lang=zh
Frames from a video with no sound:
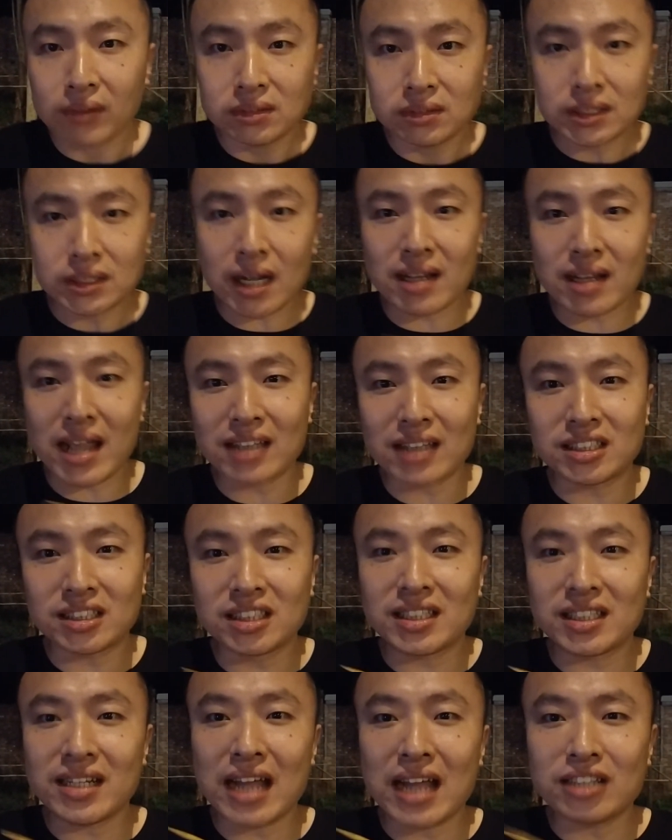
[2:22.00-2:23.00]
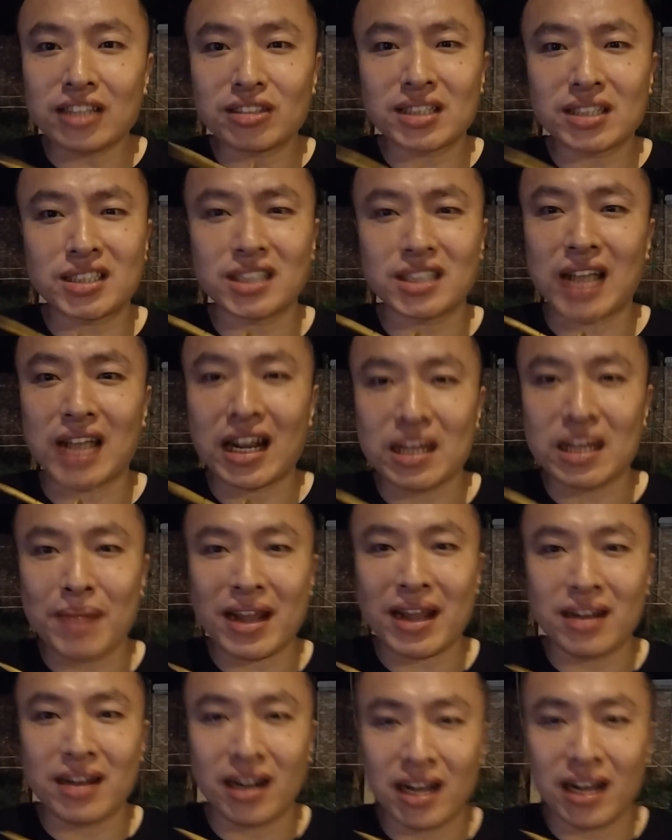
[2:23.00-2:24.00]
这个夜市今天就是市场里
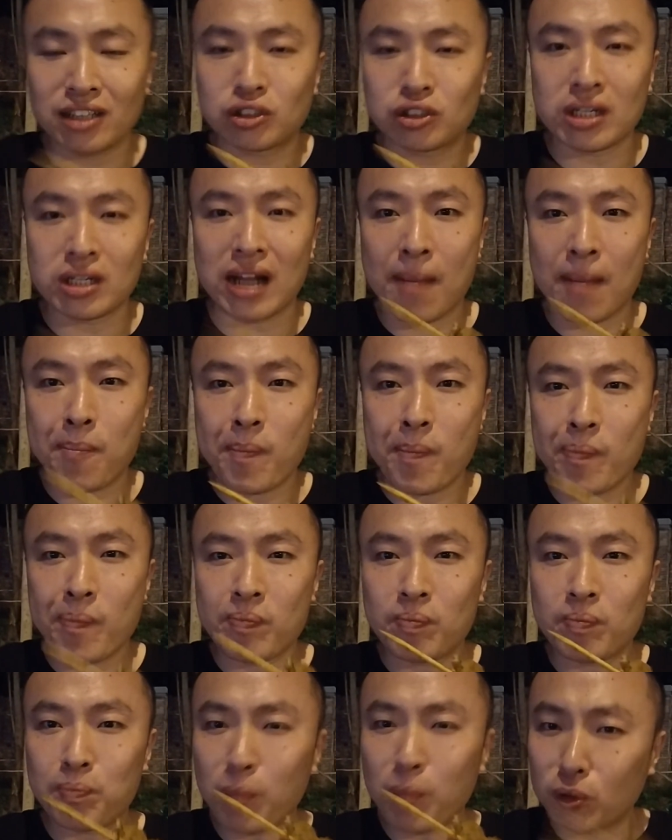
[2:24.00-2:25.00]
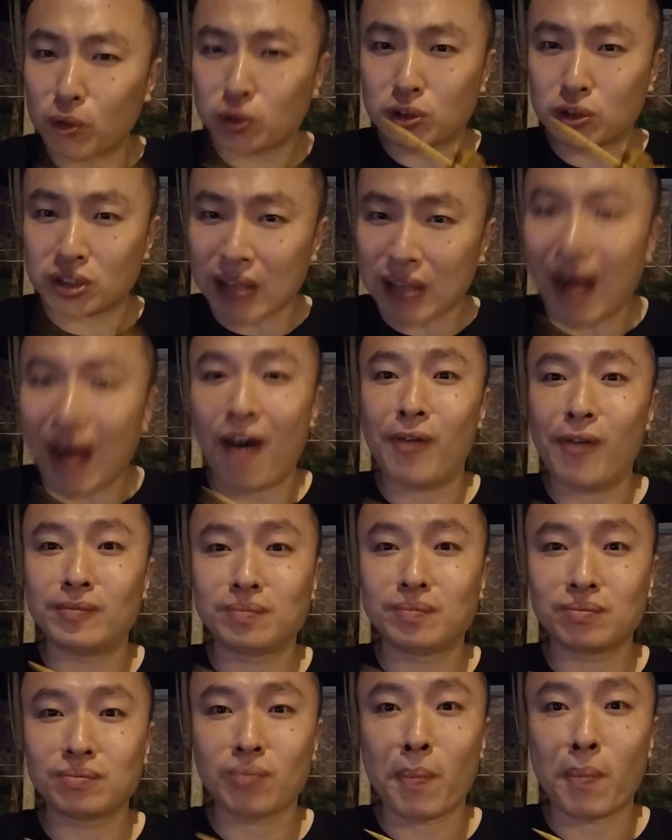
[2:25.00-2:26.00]
面的人虽然不少，
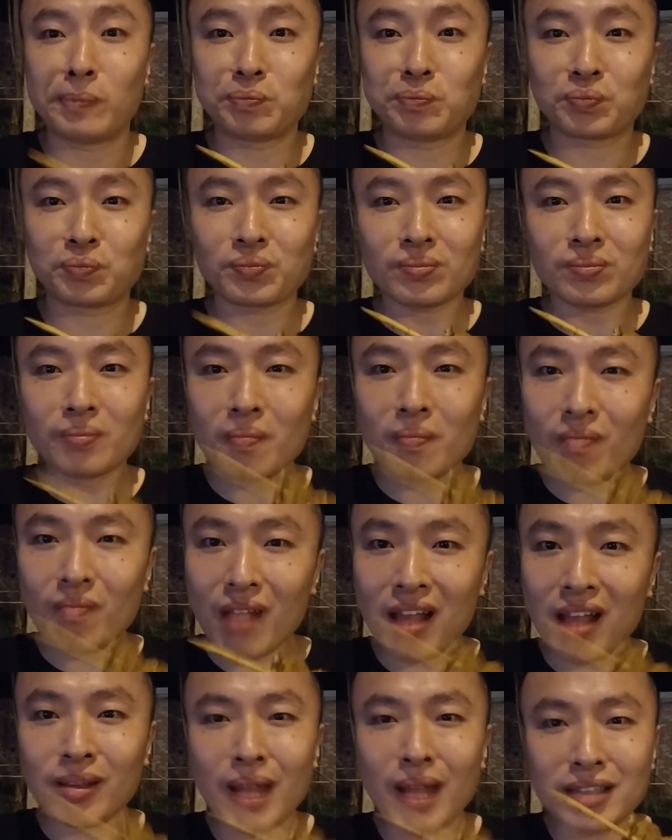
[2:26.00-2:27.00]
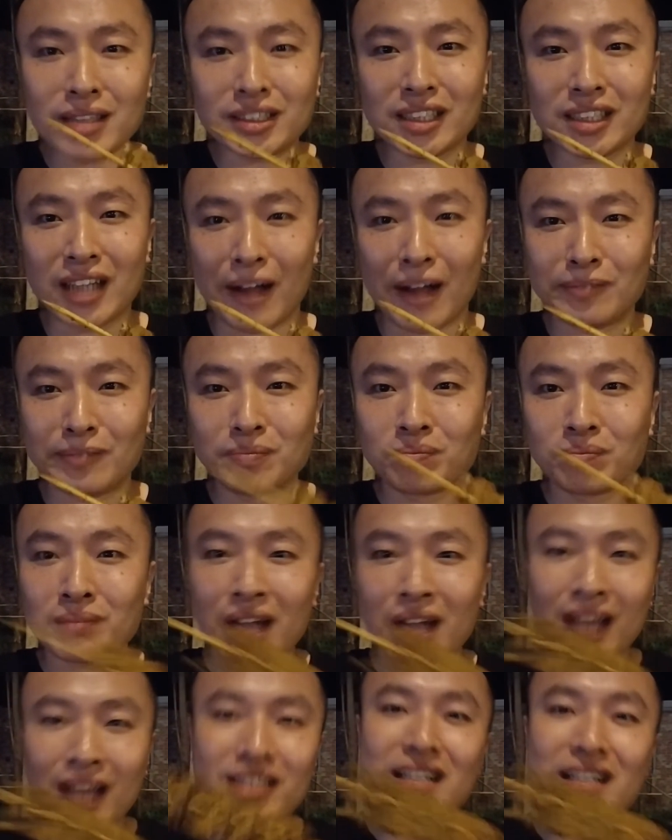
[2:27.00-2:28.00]
但是呢，
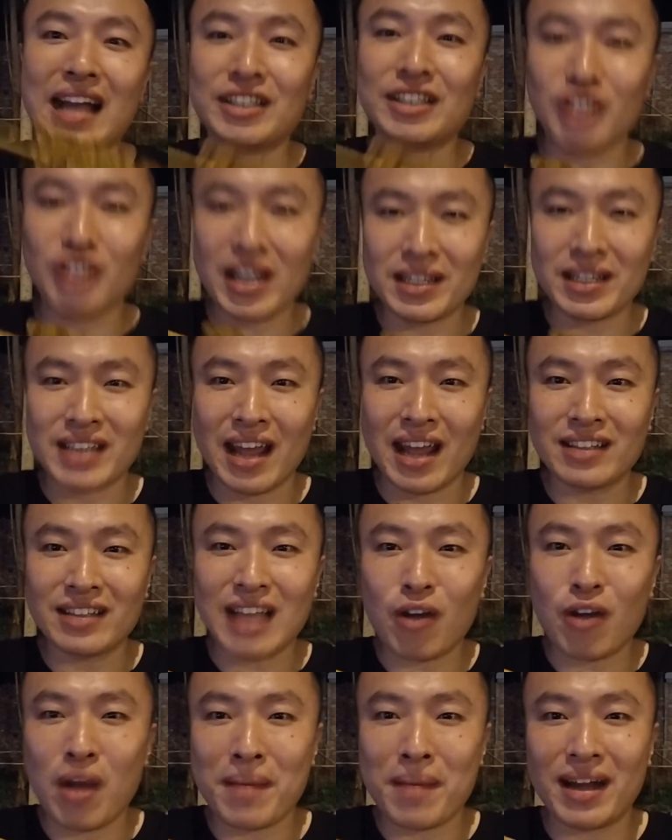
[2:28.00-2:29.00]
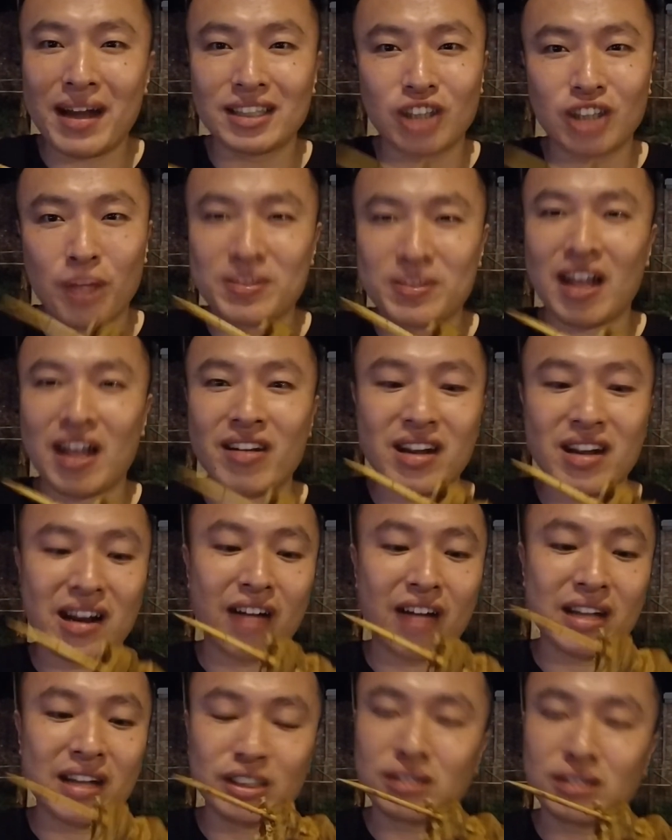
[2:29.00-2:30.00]
还是感觉以前在外面的时候比较热
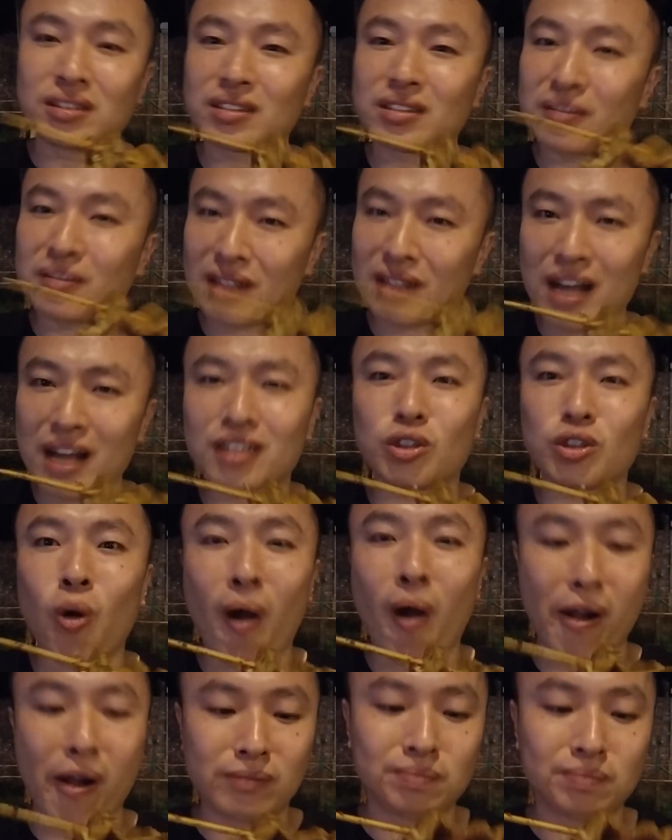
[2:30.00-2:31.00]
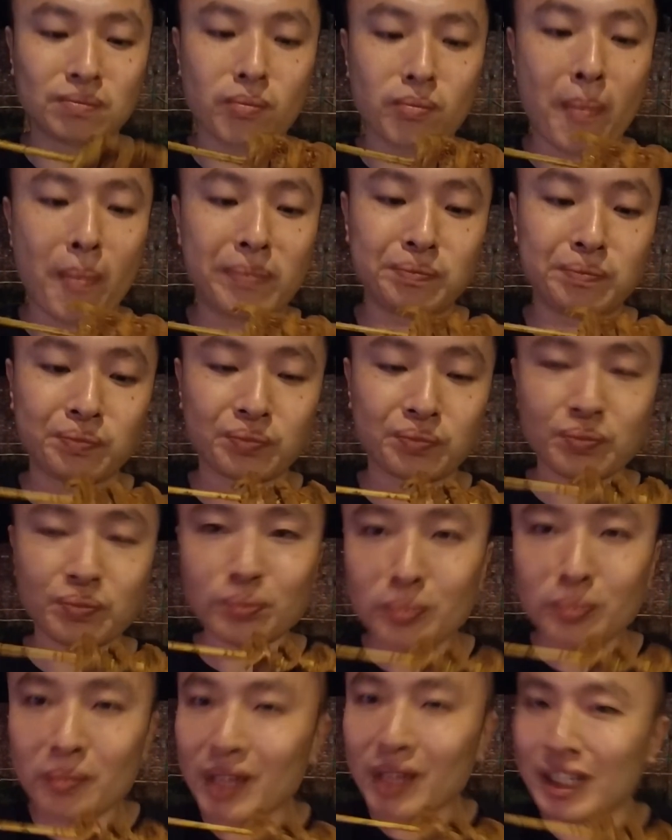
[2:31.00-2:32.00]
闹，人更多。
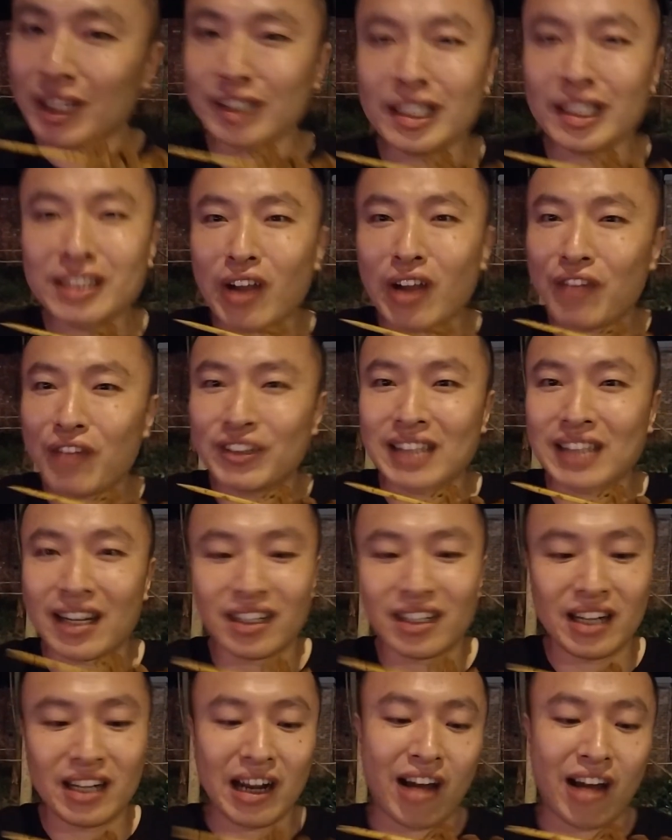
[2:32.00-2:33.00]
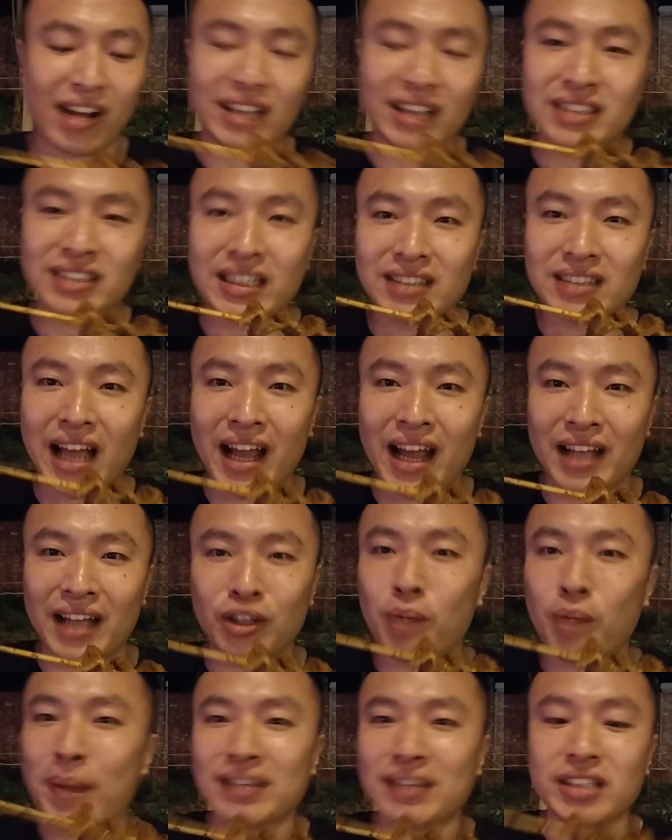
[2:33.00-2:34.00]
以这块非常的热闹，来现在
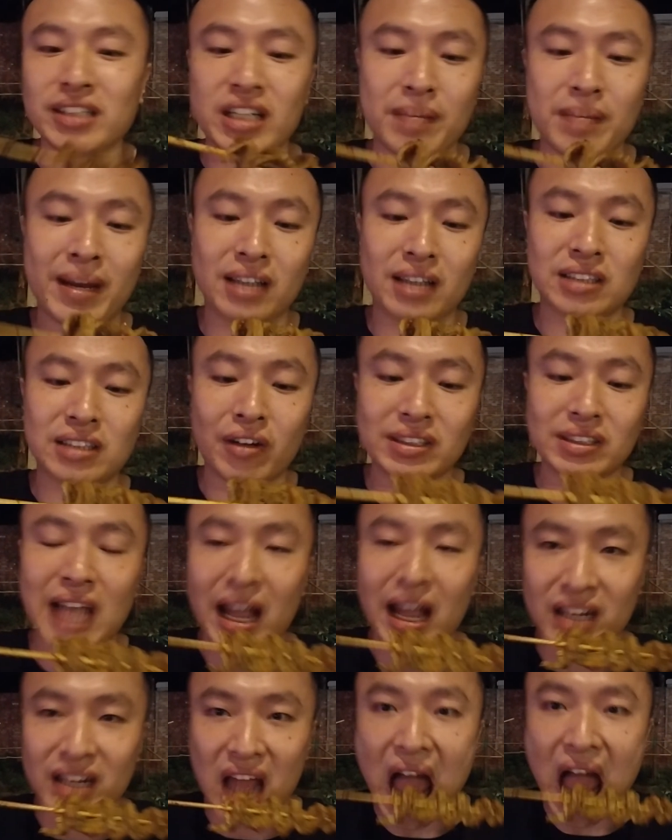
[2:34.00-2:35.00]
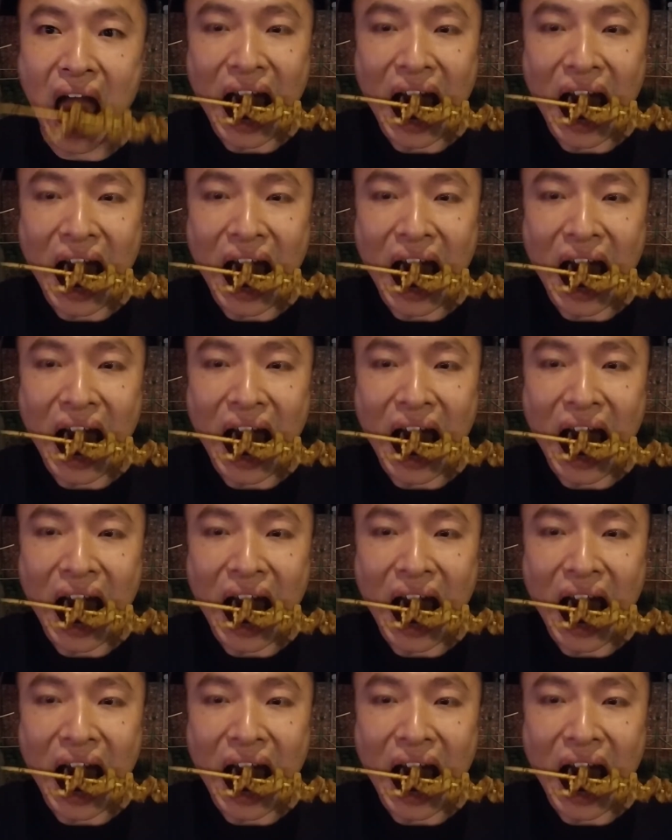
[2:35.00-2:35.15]
都搬进里面了，稍微差一点。